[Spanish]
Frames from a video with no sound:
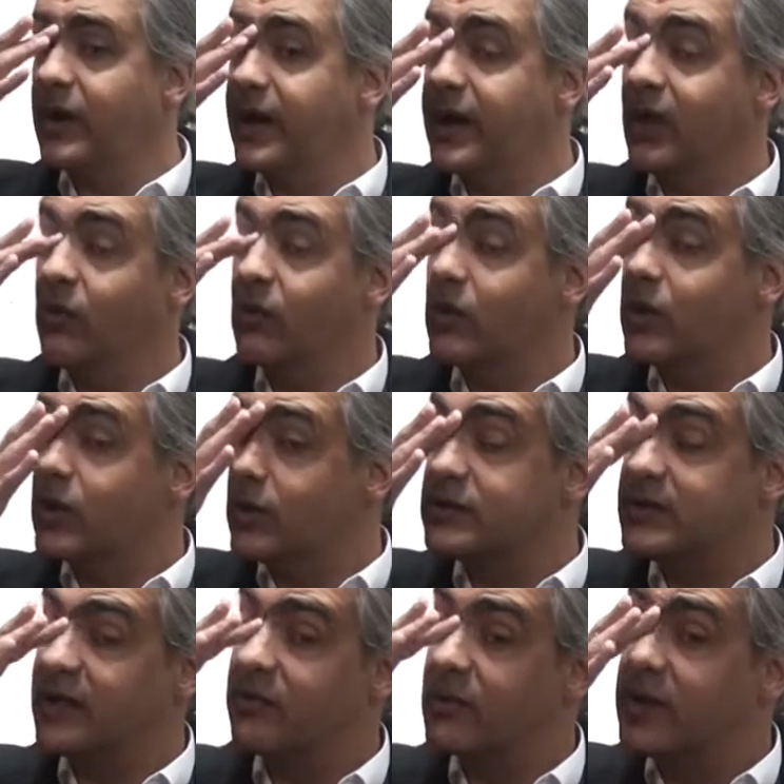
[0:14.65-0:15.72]
a cada uno de los
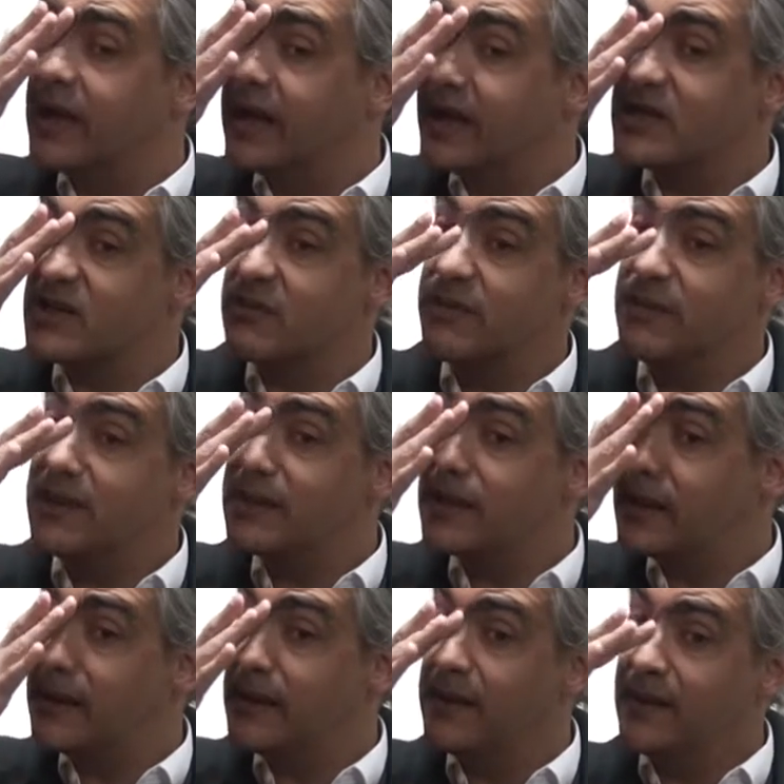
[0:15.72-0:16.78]
tramos de la calle
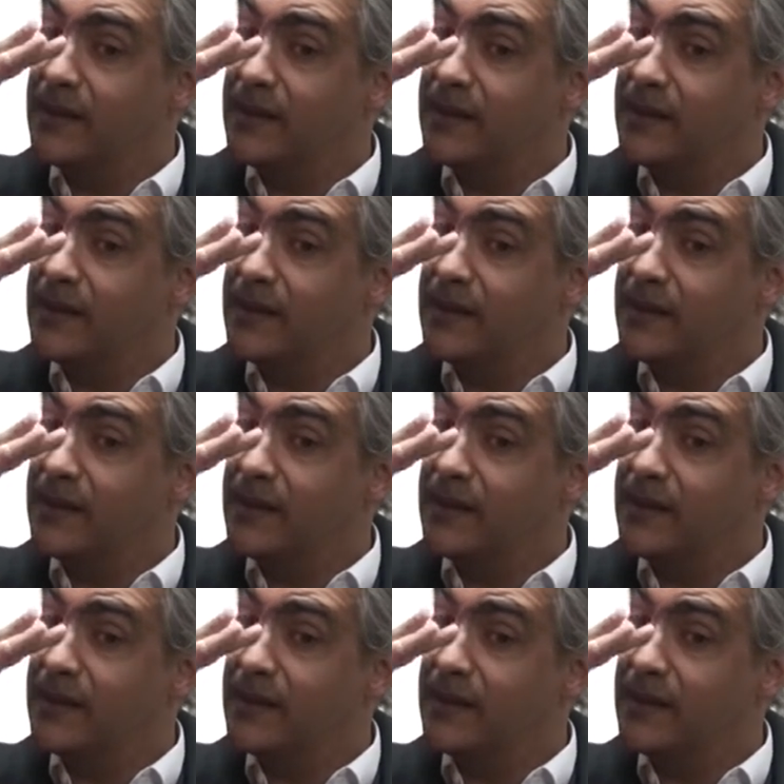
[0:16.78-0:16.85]
Mitre,